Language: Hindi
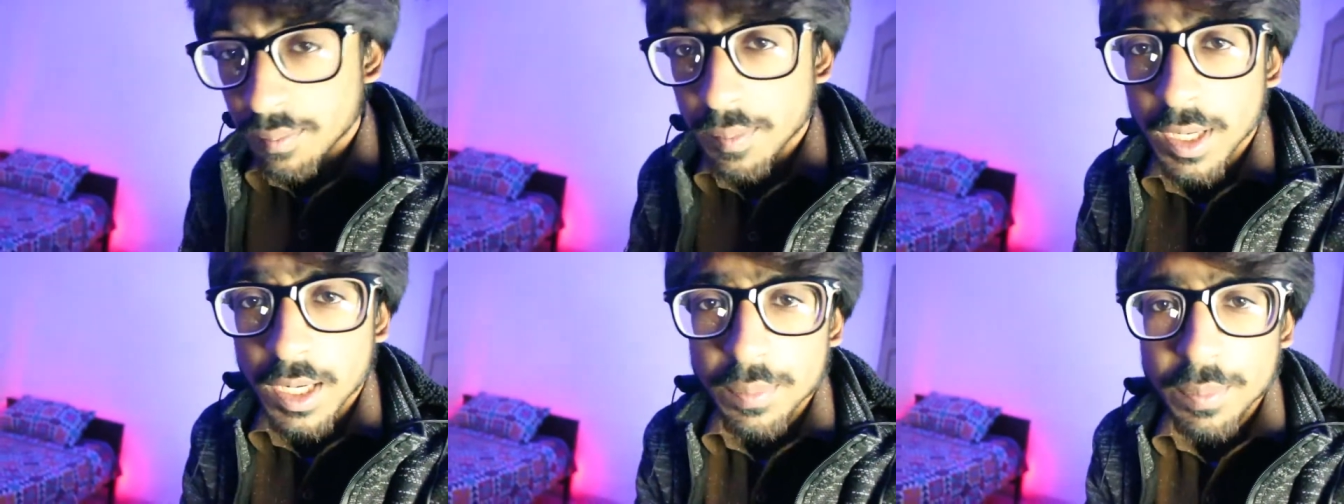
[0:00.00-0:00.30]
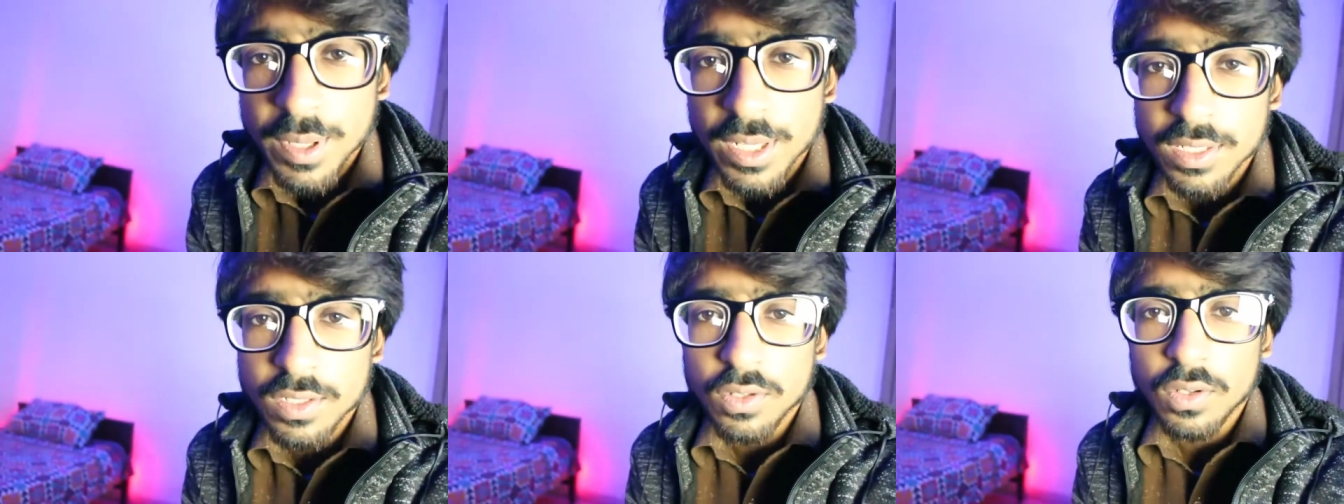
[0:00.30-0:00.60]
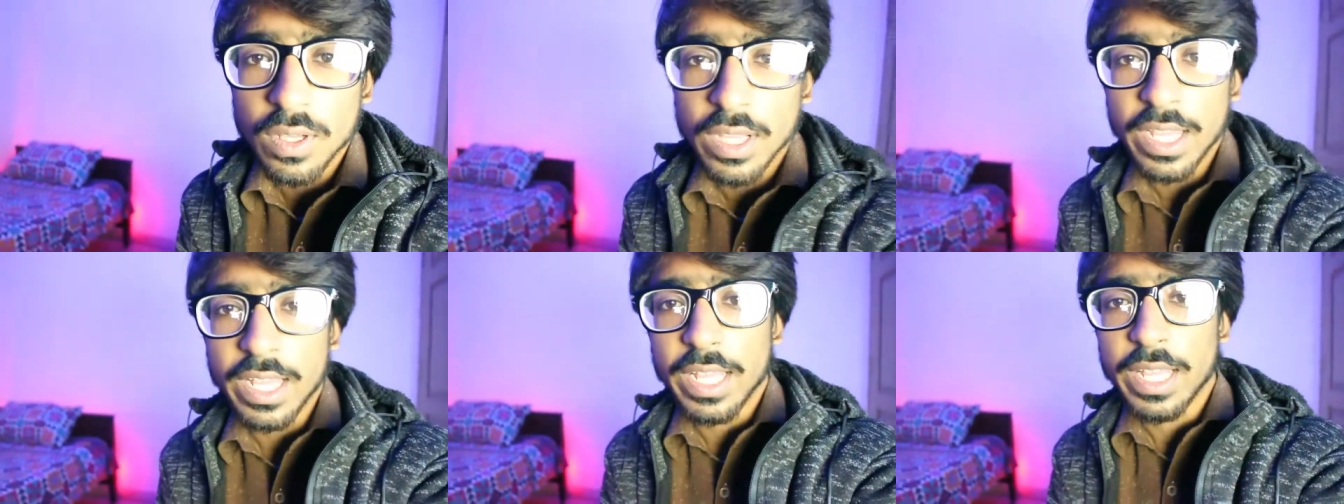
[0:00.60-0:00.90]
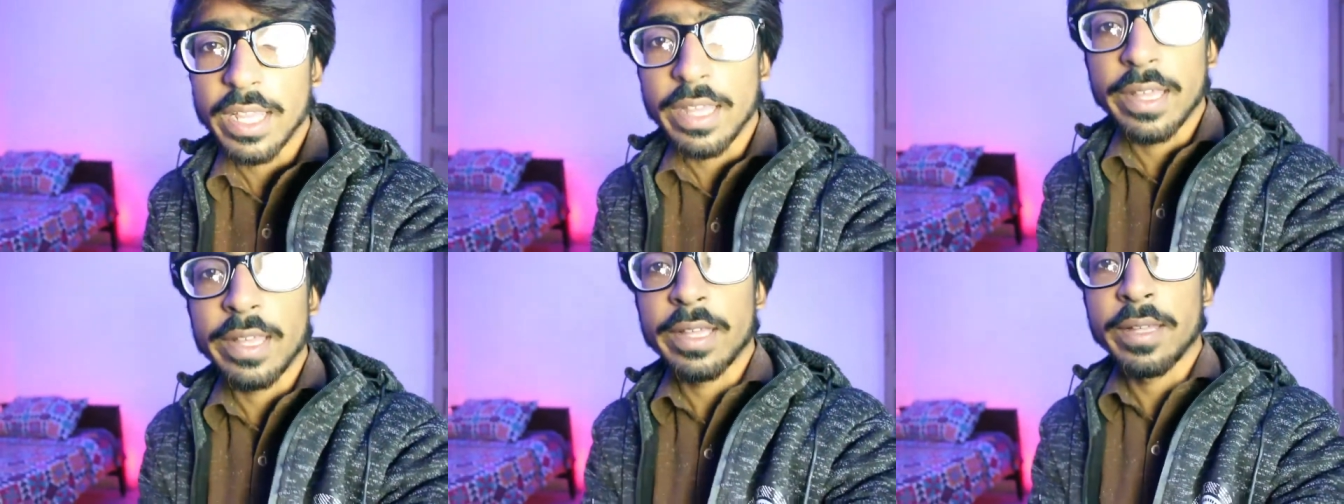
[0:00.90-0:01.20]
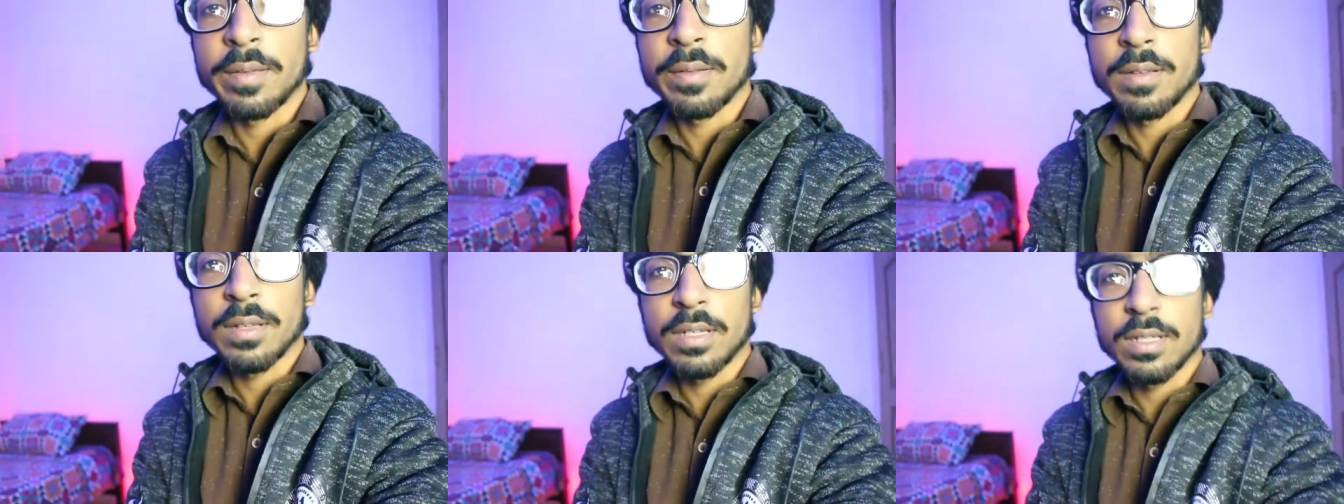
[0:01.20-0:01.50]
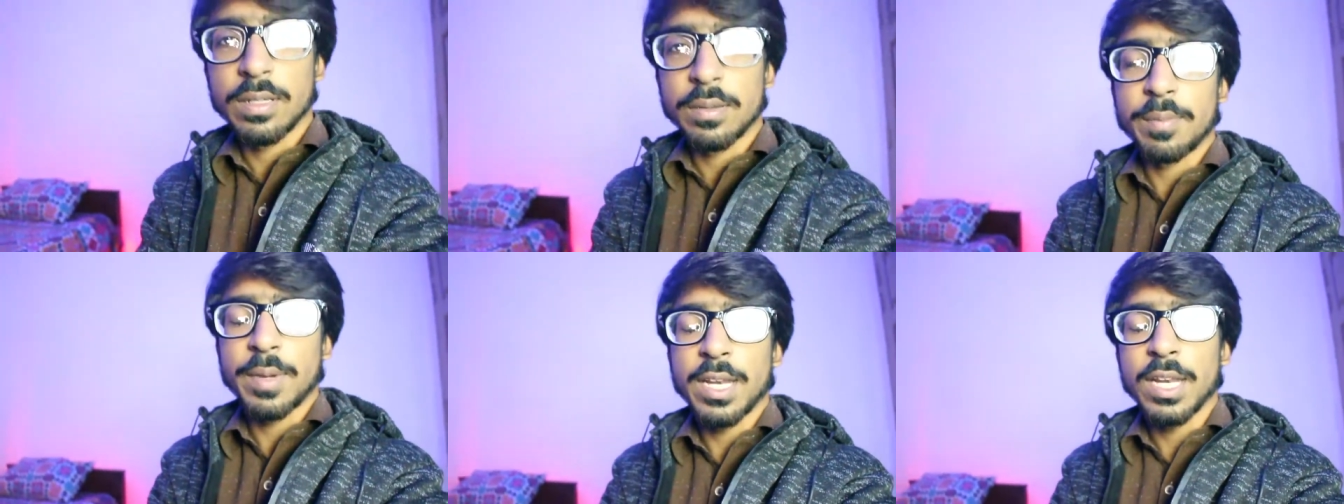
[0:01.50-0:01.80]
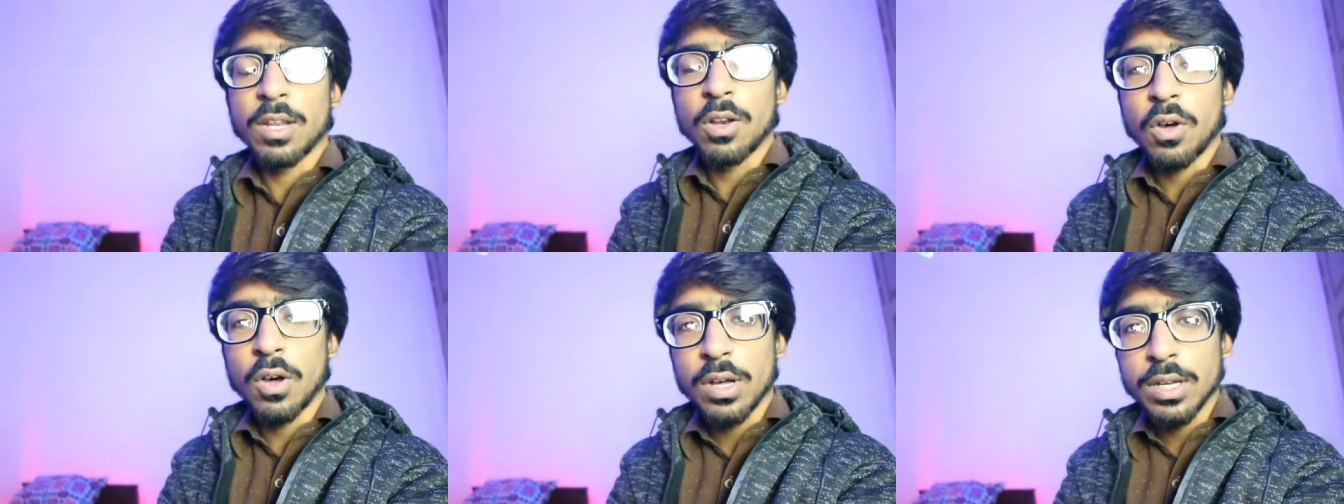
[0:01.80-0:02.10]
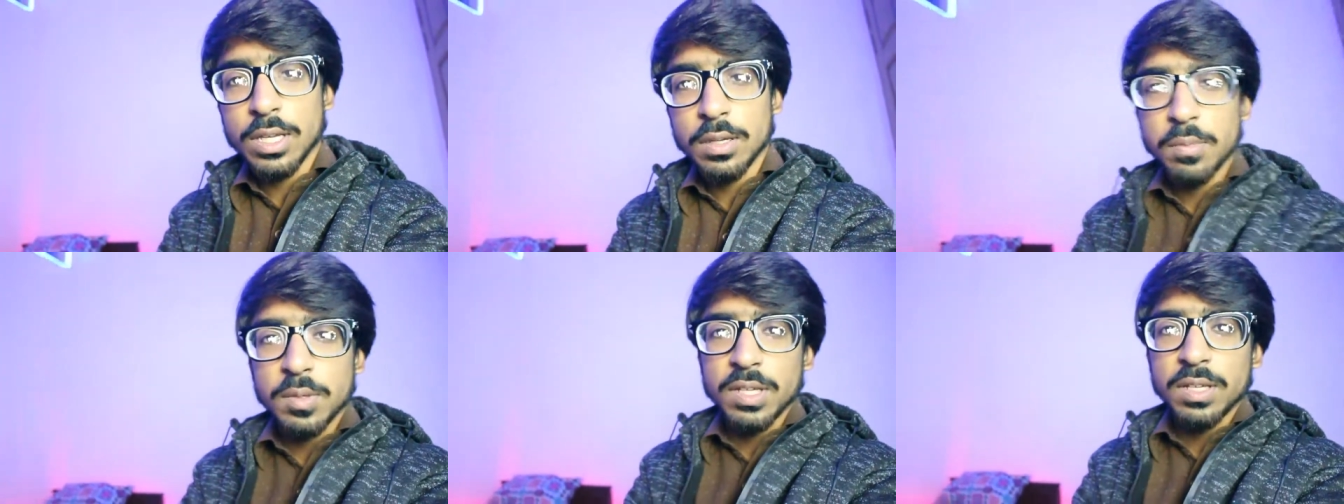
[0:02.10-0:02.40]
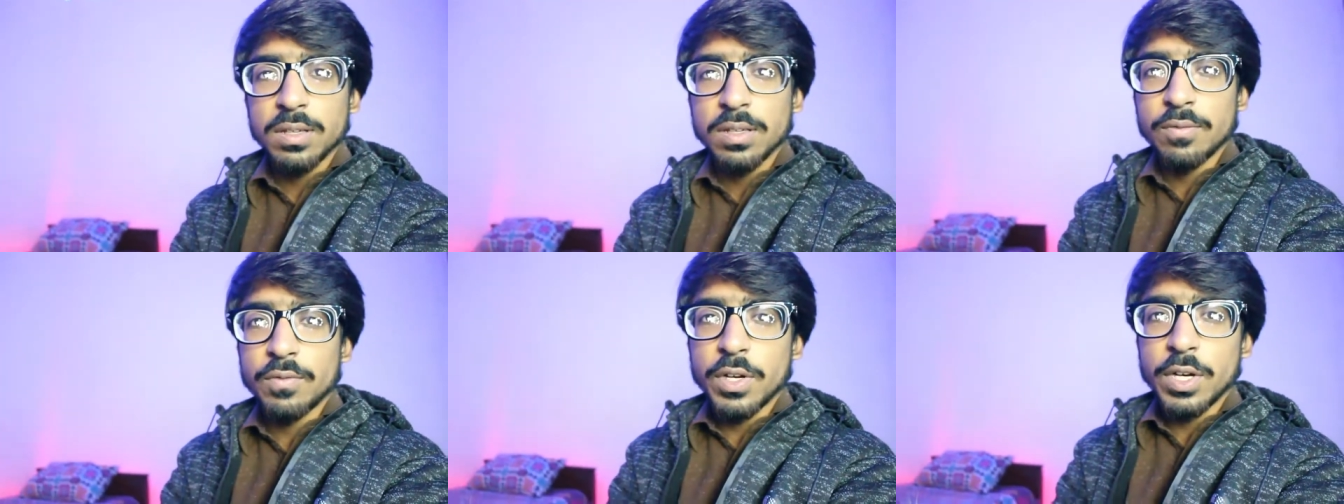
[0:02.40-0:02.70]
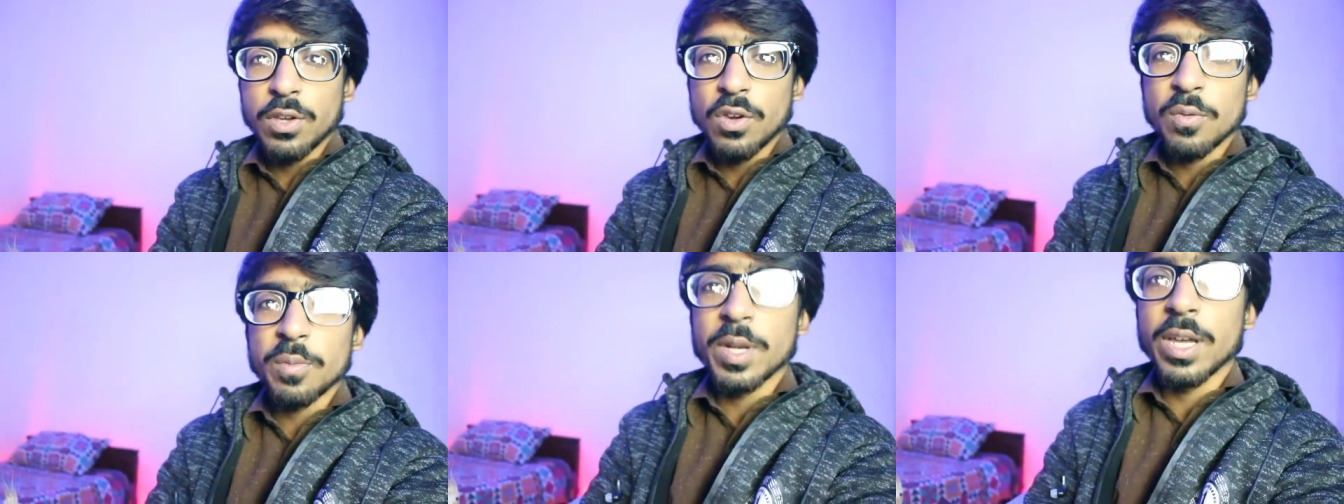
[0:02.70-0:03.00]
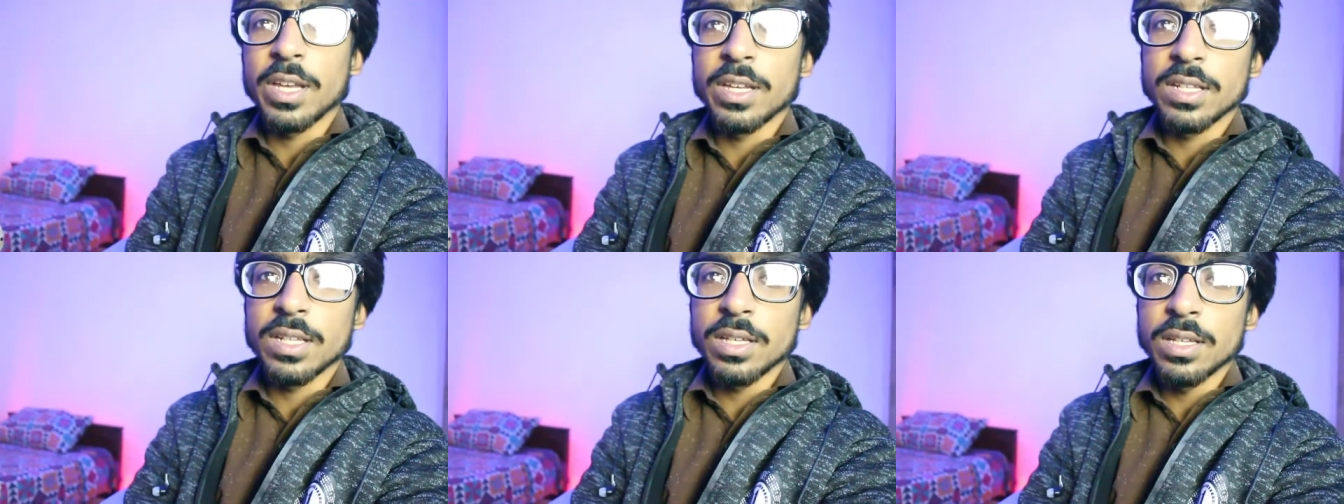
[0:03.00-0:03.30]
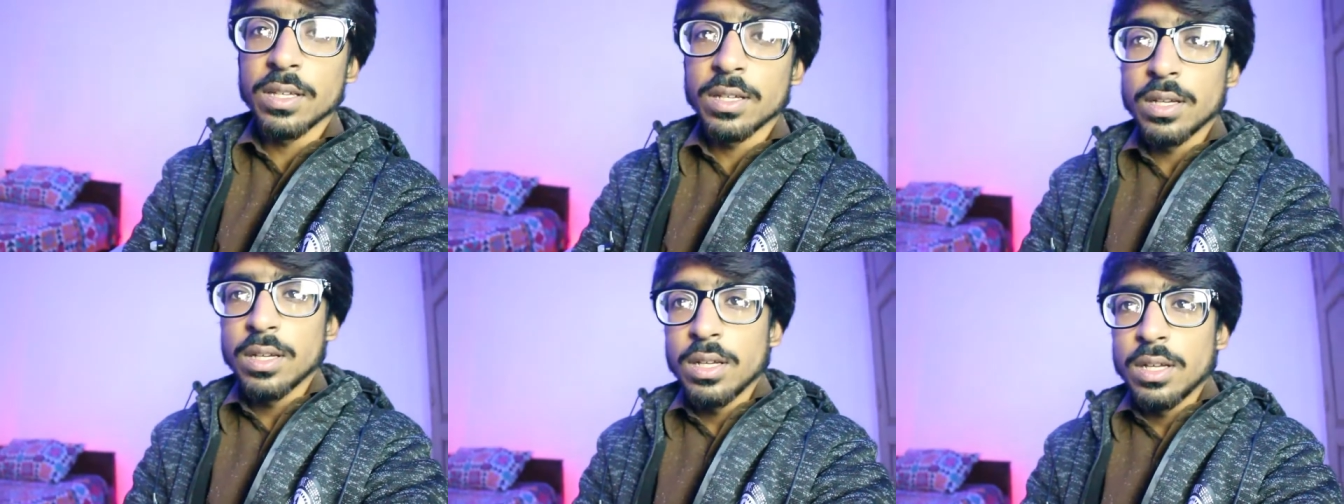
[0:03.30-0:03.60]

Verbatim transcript: मेरे पास जो है मैंने रॉ की भी वीडियो बनाई थी